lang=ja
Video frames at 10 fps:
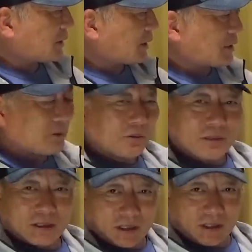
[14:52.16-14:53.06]
ながりを意
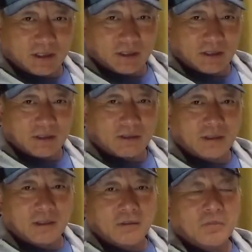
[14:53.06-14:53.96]
識、う
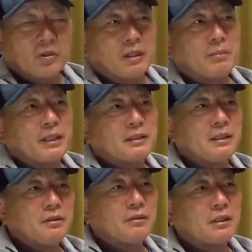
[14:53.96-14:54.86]
ん、もうね
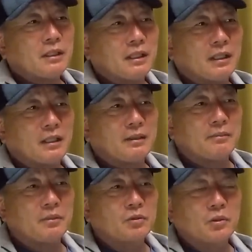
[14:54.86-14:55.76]
バッティングはね
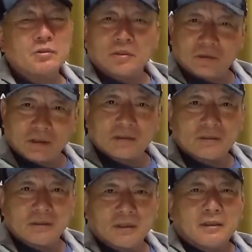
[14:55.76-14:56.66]
どん底で
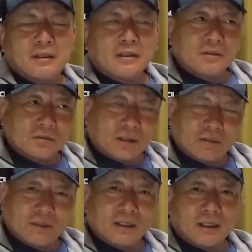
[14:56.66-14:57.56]
す大丈夫か
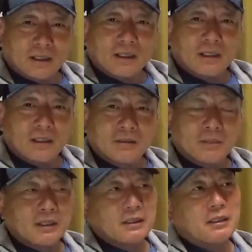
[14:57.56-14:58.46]
みたいな、うん、
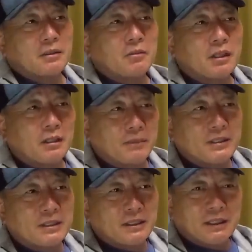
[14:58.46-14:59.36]
まあただこれが
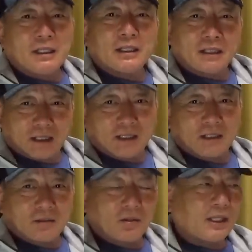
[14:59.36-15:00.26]
メジャーリーガーが
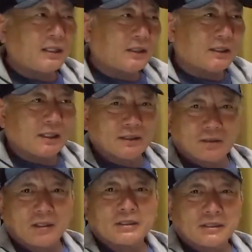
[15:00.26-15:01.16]
こう入ってきたりと
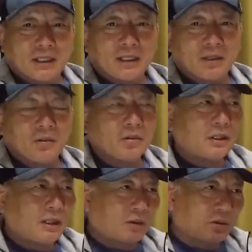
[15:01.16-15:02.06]
かして
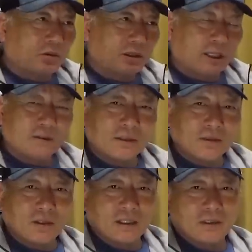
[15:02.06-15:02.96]
オーダーがこうある程
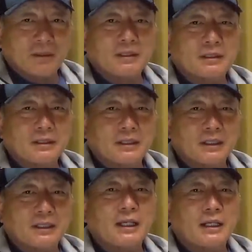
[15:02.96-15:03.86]
度固まって
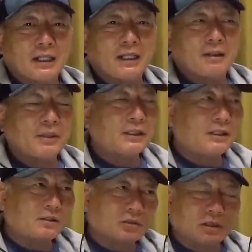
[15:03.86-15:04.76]
きたら、まあ、
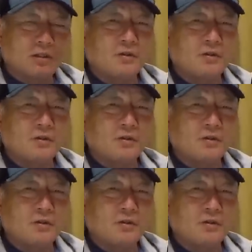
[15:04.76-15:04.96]
緊張感